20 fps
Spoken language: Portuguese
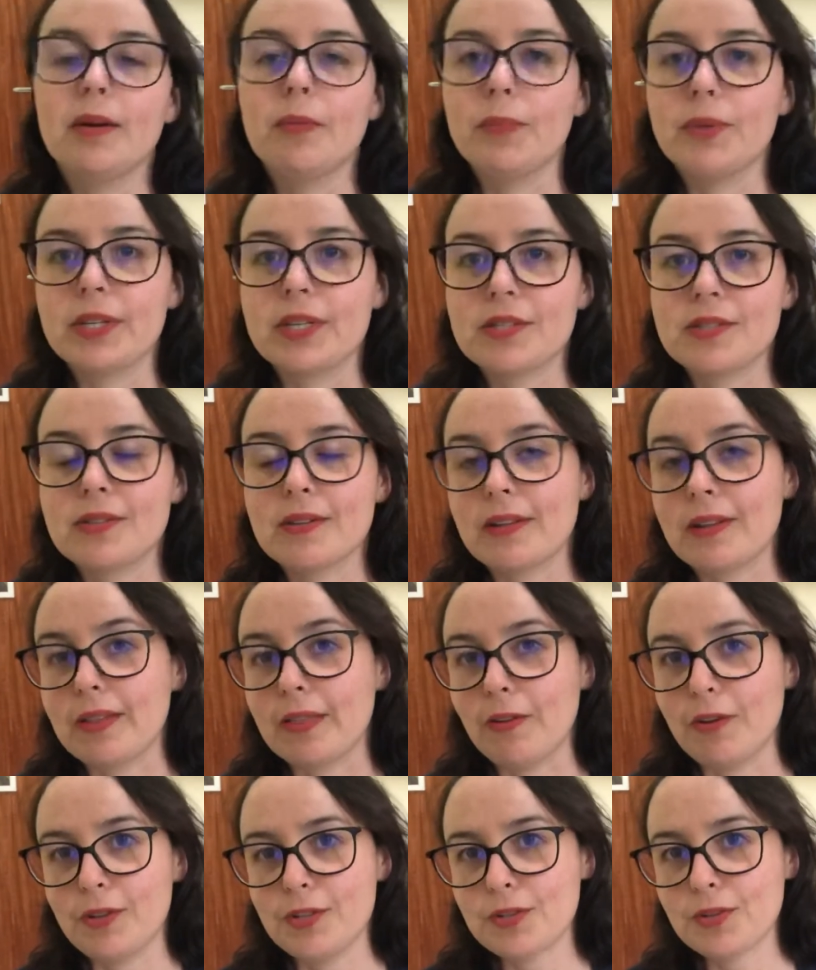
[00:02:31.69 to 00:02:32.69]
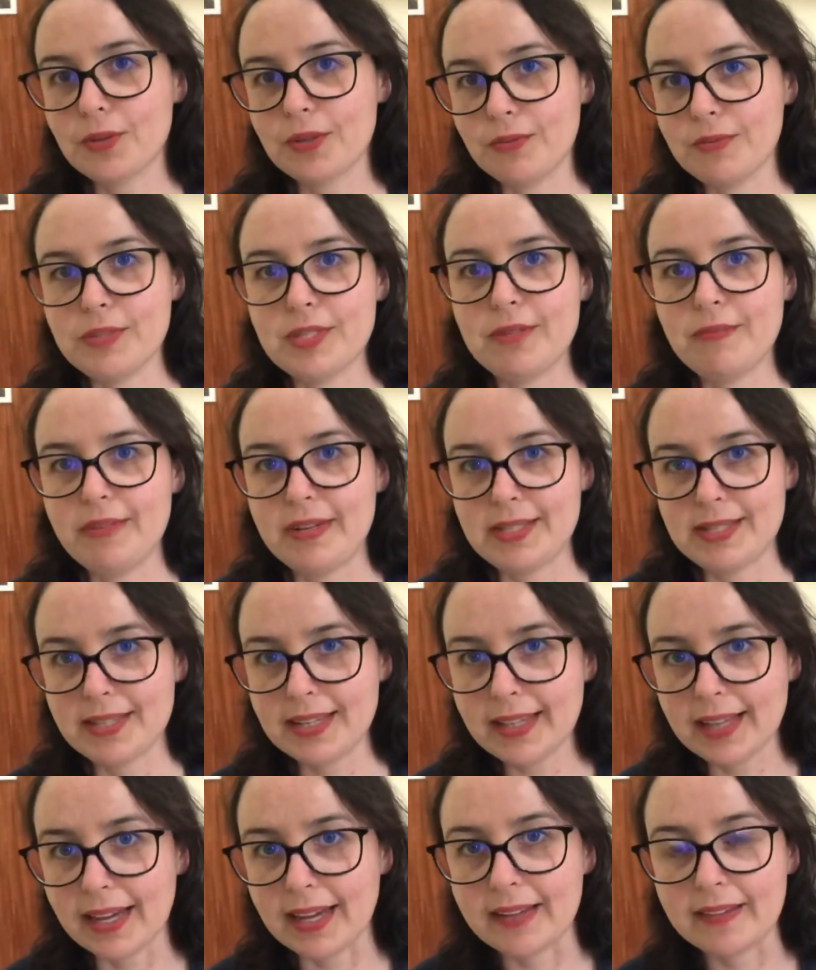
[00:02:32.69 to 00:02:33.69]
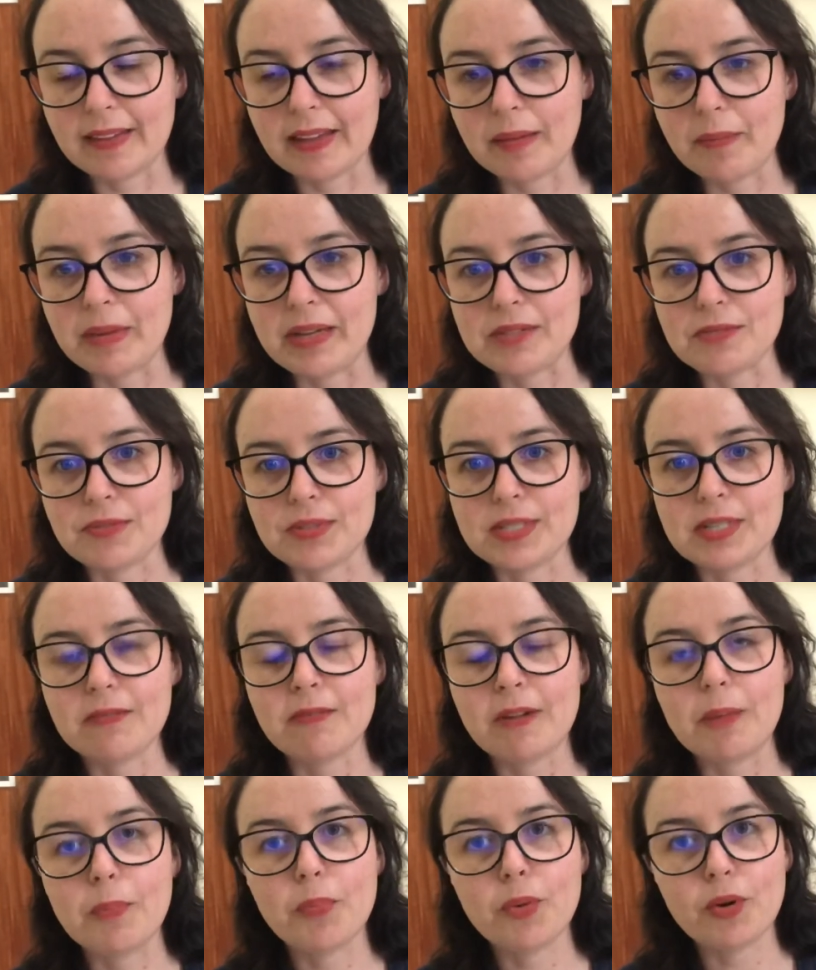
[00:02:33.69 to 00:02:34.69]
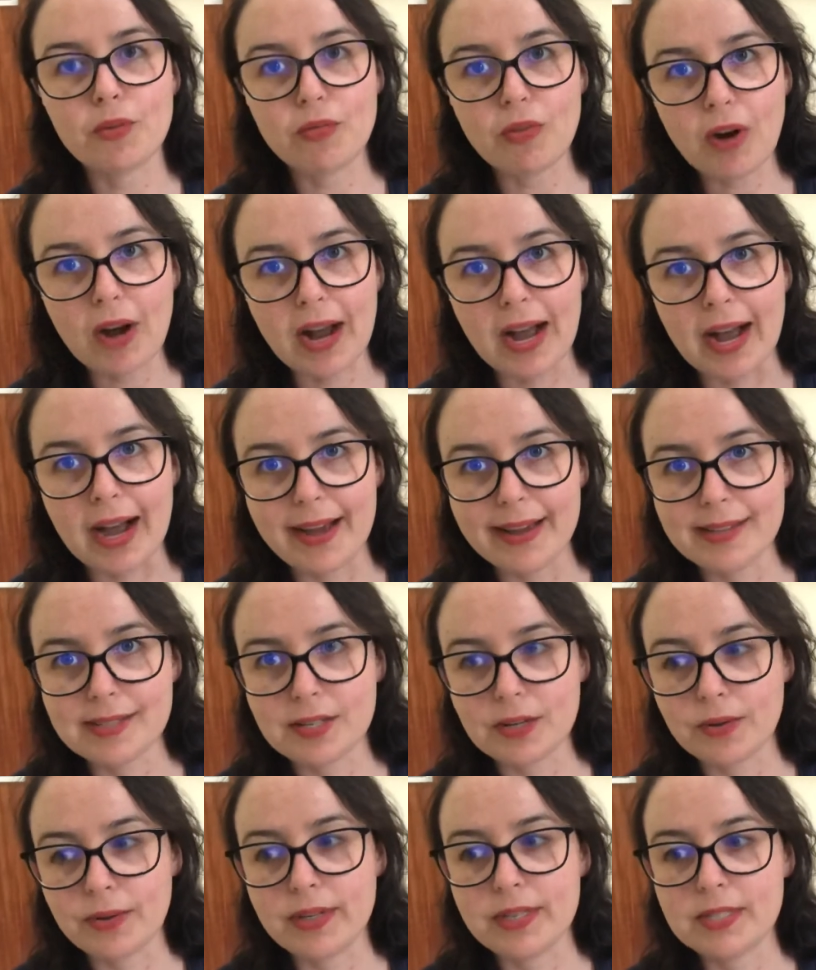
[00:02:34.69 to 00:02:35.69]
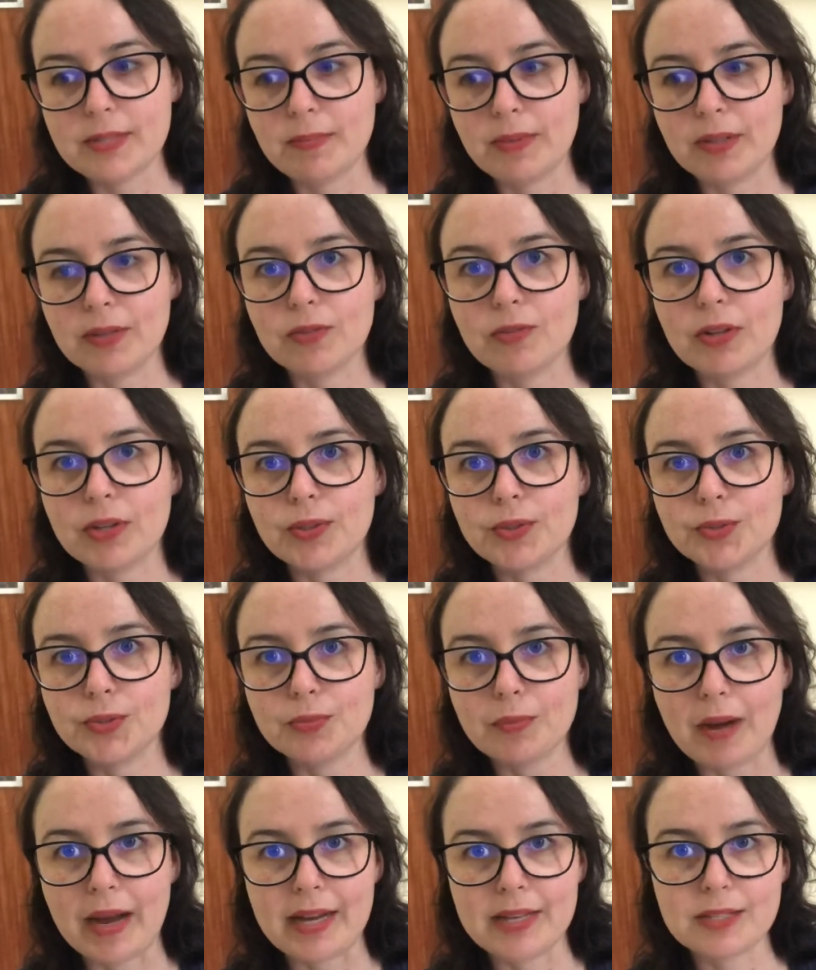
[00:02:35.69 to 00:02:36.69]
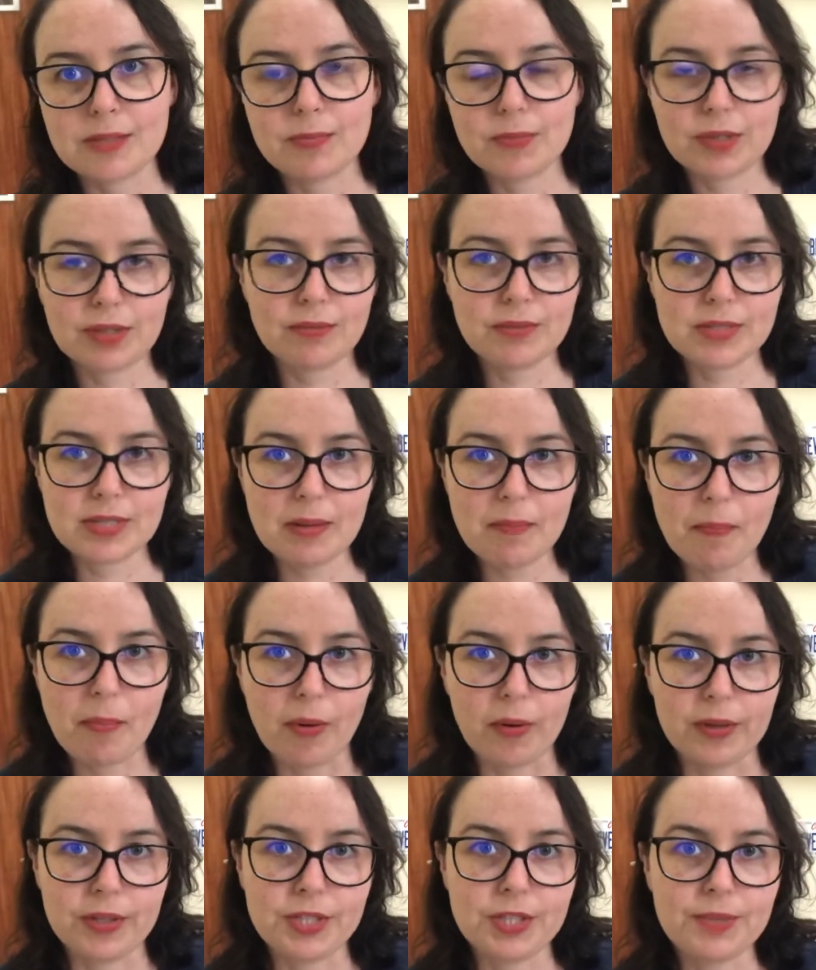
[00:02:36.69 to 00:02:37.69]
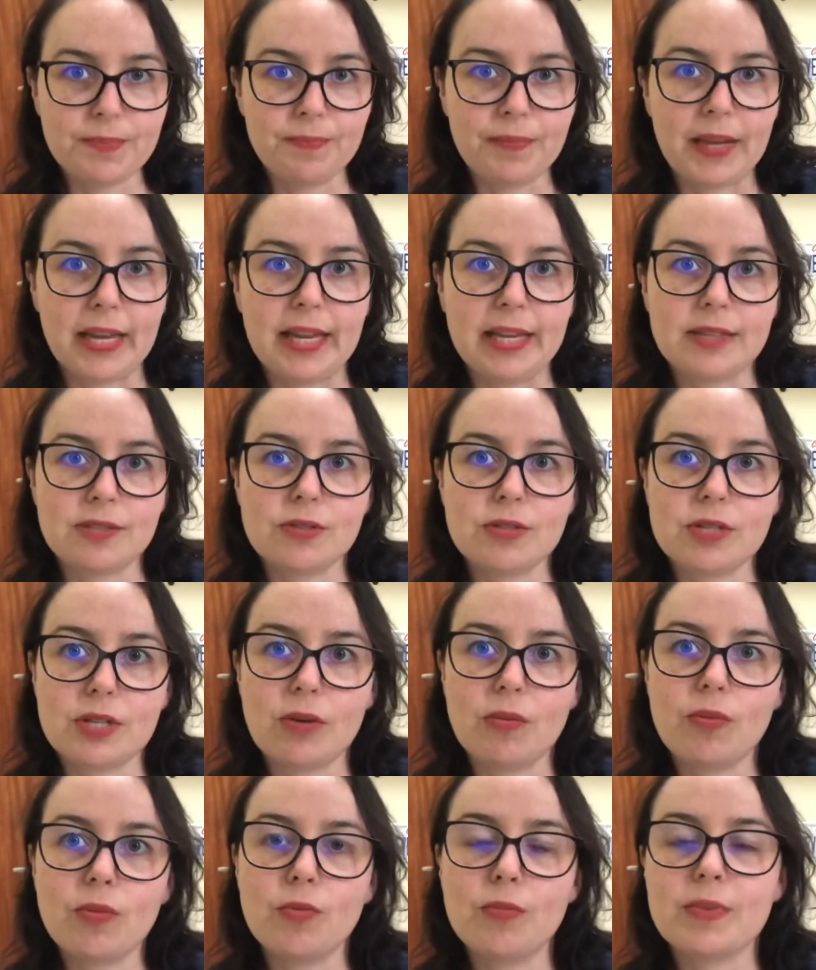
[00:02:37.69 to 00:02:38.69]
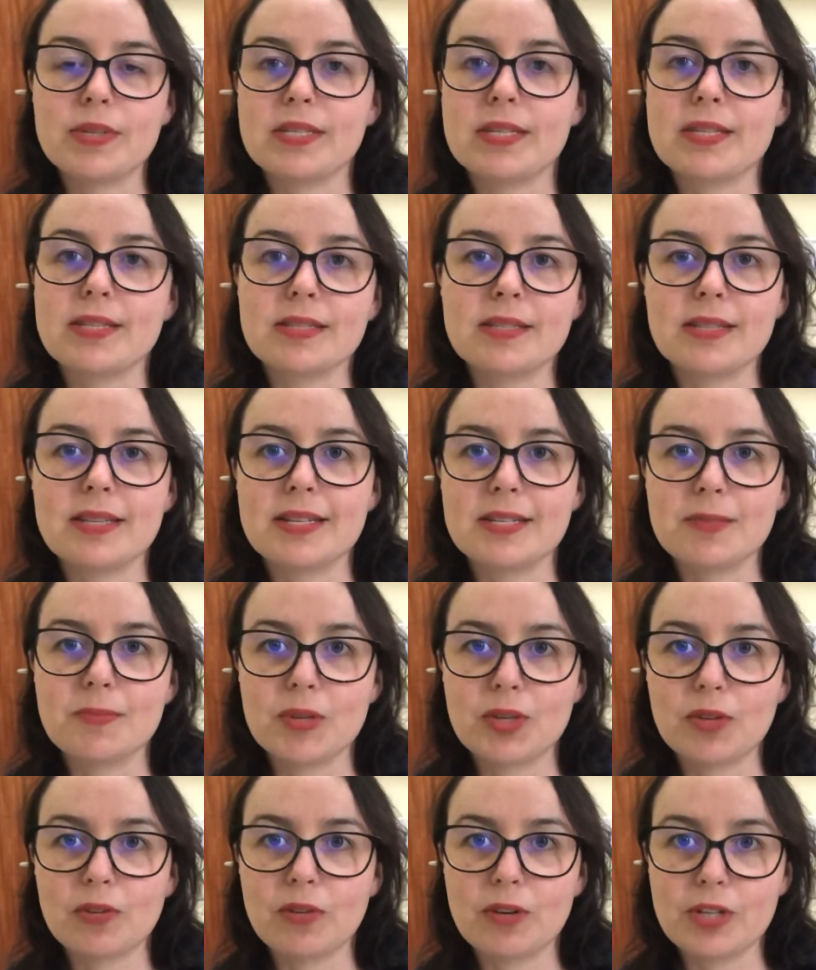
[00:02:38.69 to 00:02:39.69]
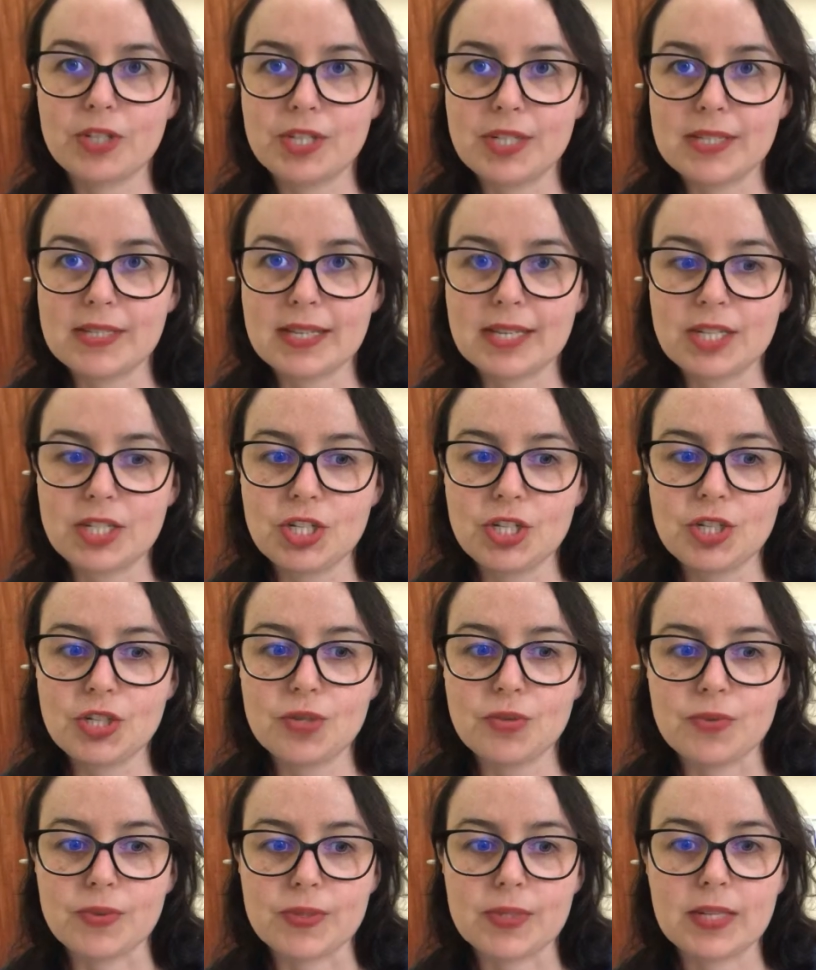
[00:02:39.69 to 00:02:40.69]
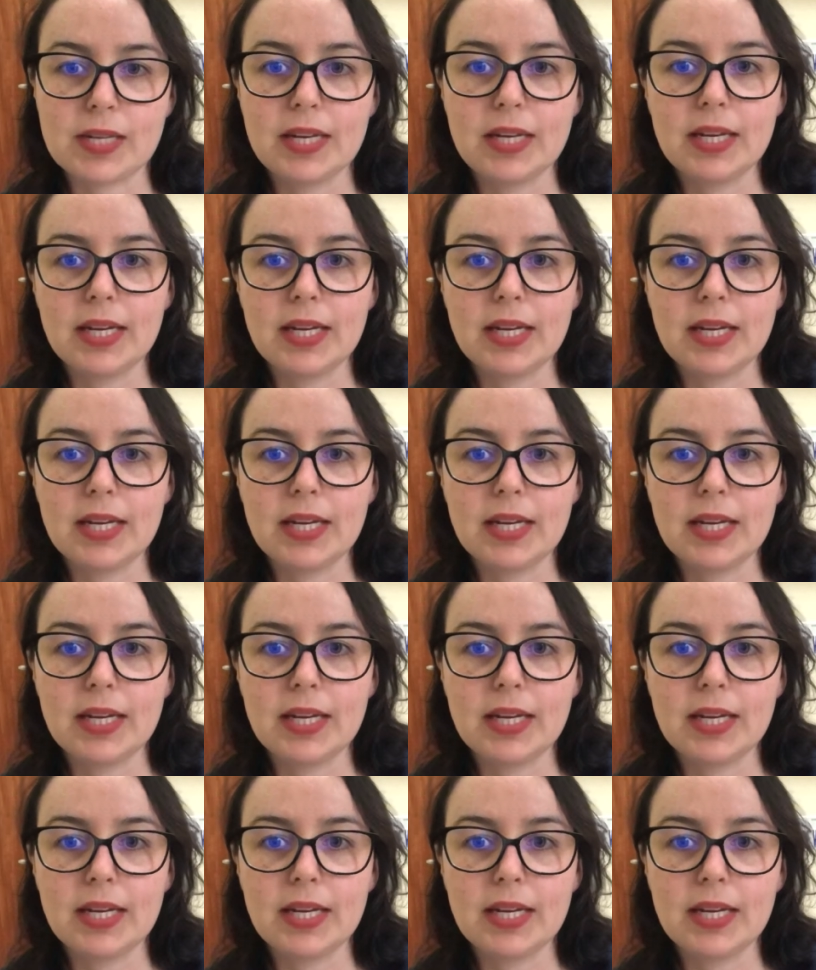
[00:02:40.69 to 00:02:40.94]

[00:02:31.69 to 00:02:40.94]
Muitas, lógico que você vai ensinar, né? Mas você vai provocar esse conhecimento do aluno o máximo que você pode, né? Isso são algumas das, das metodologias que a gente usa.